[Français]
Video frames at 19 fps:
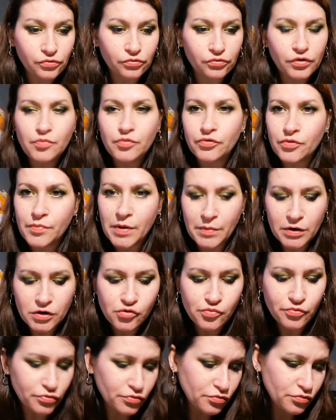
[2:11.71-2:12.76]
Donc c'est plutôt pas mal,
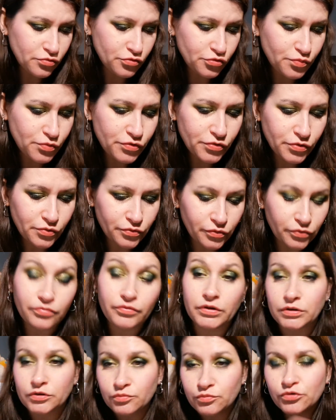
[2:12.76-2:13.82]
je suis plutôt, je plutôt contente.
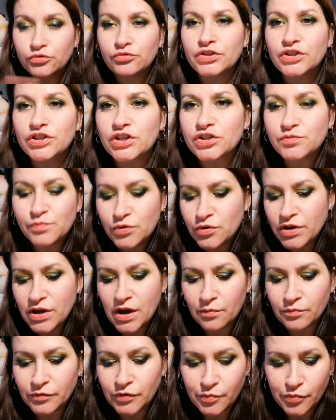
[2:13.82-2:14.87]
Hein. je me suis déjà spoliée
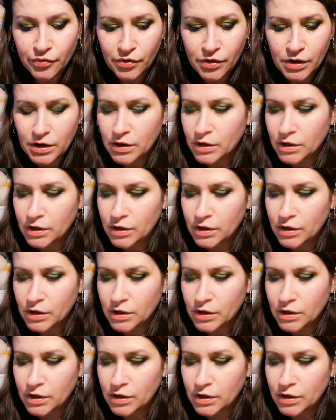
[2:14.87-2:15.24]
un petit peu.